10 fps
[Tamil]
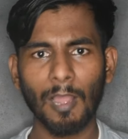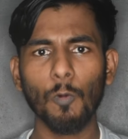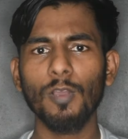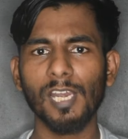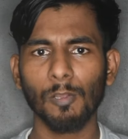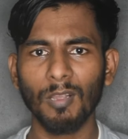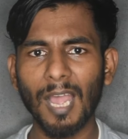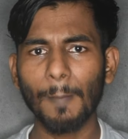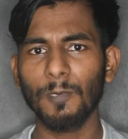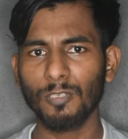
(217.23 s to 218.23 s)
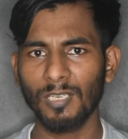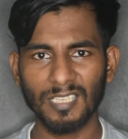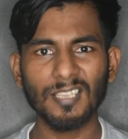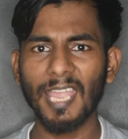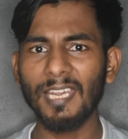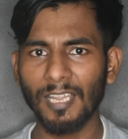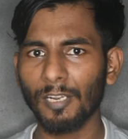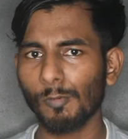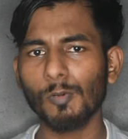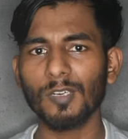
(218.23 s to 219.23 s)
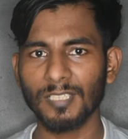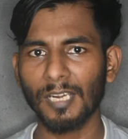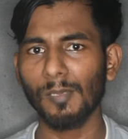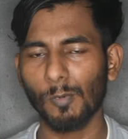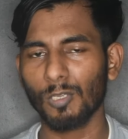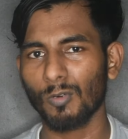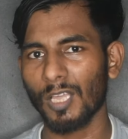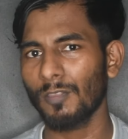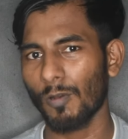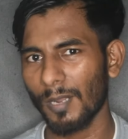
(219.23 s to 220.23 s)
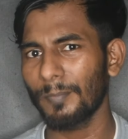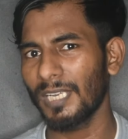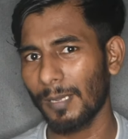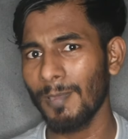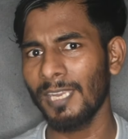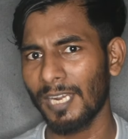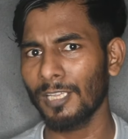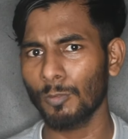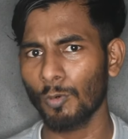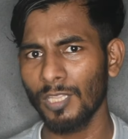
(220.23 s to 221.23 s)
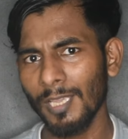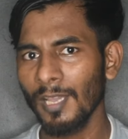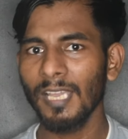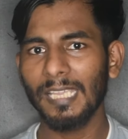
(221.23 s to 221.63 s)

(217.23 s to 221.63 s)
அவங்க இருக்கவங்க ஆப்போசிட்டில் சைடில் இருக்கவங்க கூட சண்டை போடக்கூடாதோ அப்படின்ற மாதிரி எனக்கு தோணுது